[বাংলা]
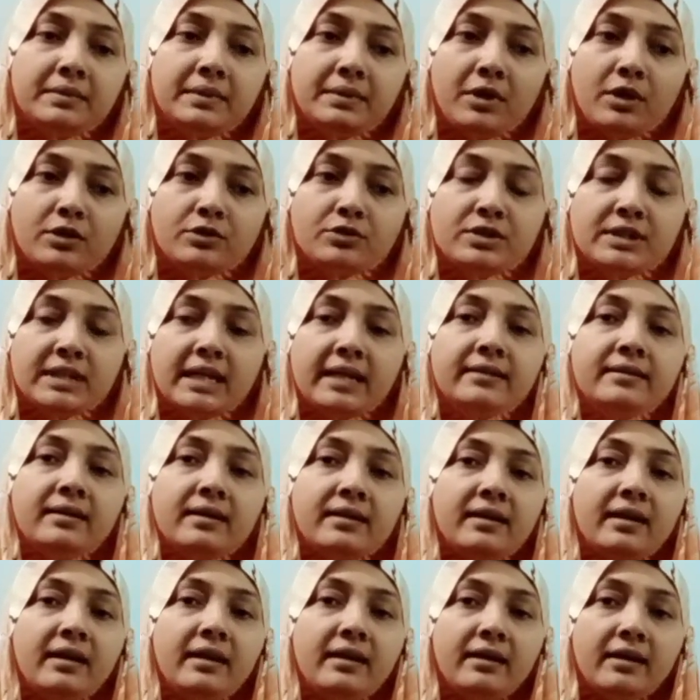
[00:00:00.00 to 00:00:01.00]
হয়তো
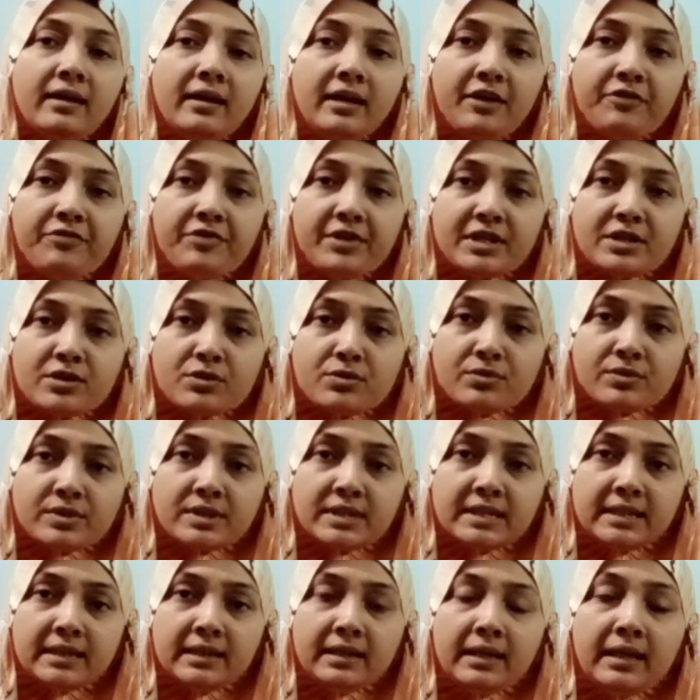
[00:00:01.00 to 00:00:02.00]
চাহিদাকে এফেক্ট
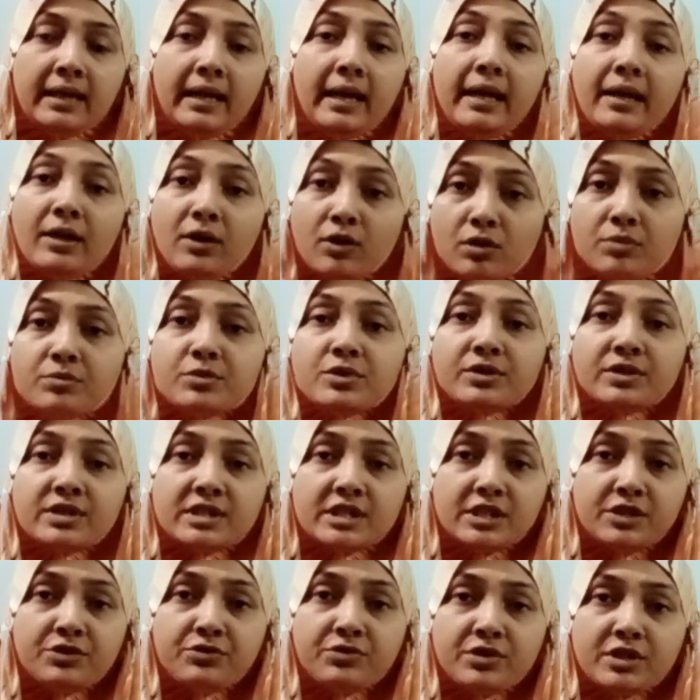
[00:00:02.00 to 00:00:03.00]
করছে এইরকম যদি
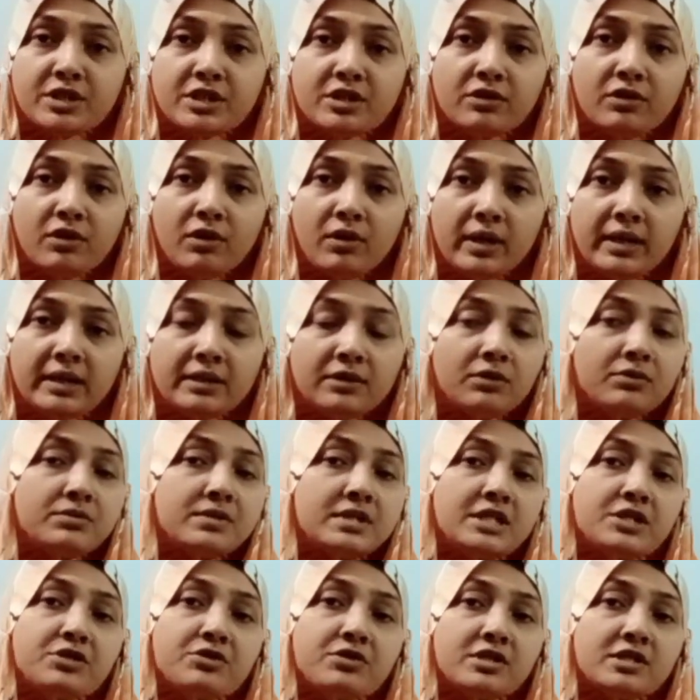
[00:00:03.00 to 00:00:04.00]
সিচুয়েশন হয় তখন
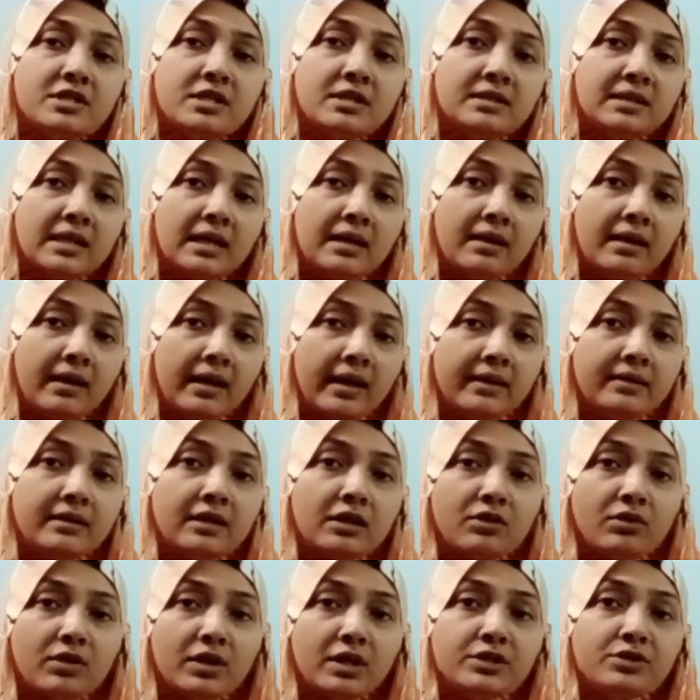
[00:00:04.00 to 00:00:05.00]
সিচুয়েশনটা
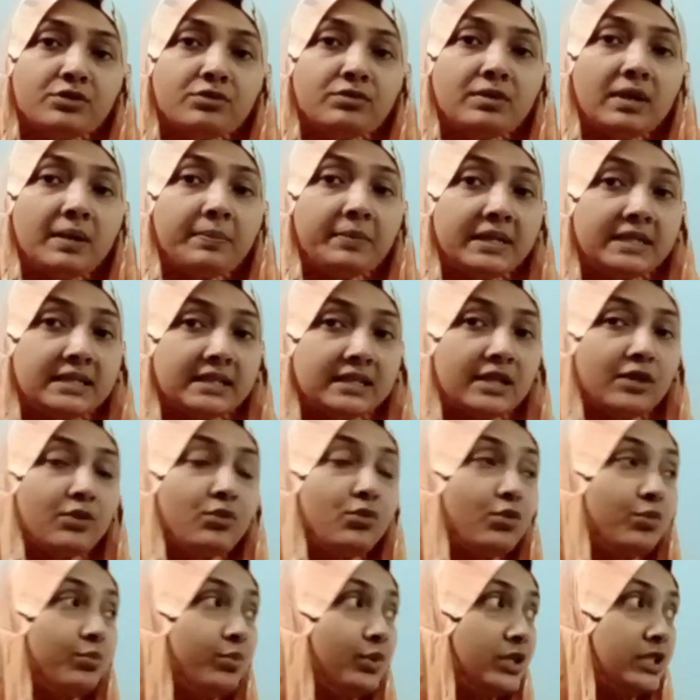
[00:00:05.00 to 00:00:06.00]
হ্যান্ডেল করার জন্য আমরা যেটা
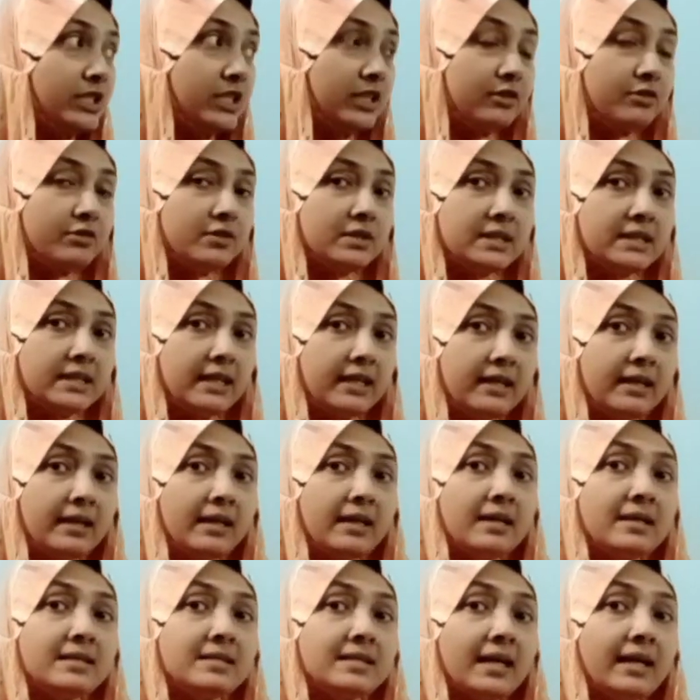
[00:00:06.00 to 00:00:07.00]
করব সেটা হচ্ছে
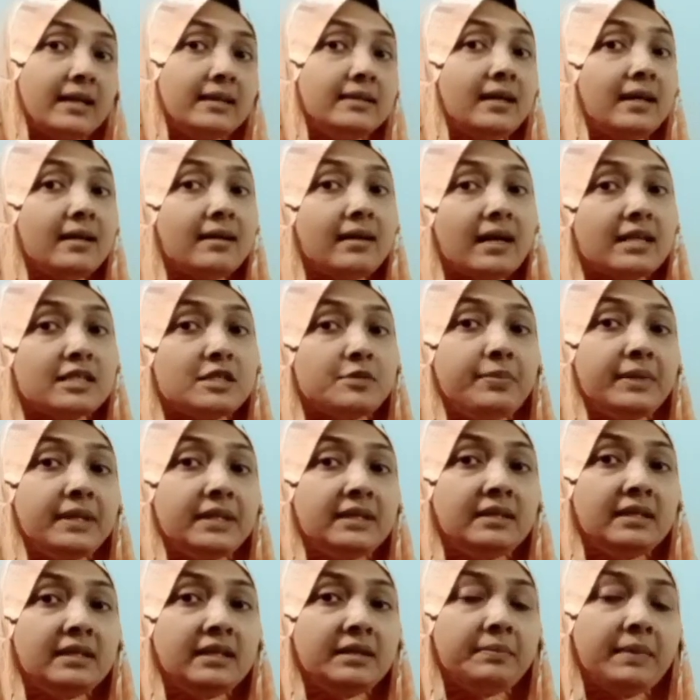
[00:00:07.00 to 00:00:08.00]
চাহিদা হ্রাস
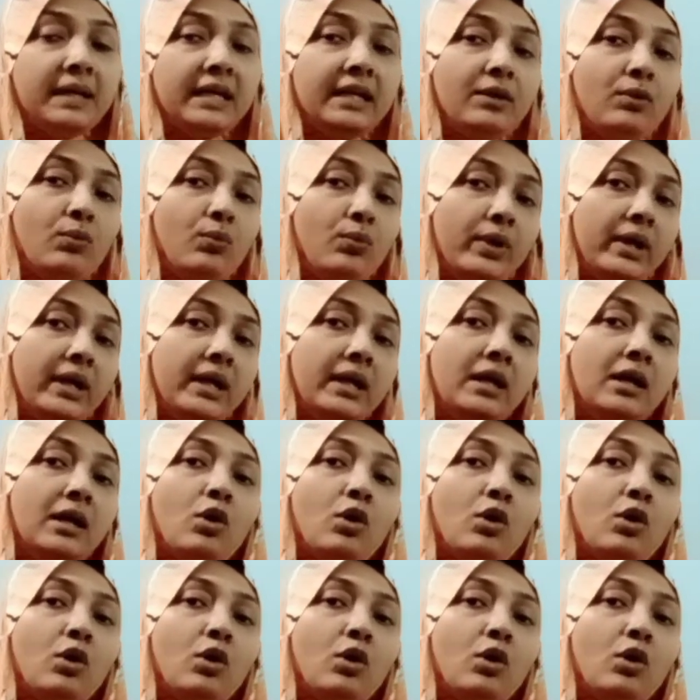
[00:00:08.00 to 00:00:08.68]
বৃদ্ধি মানে ওই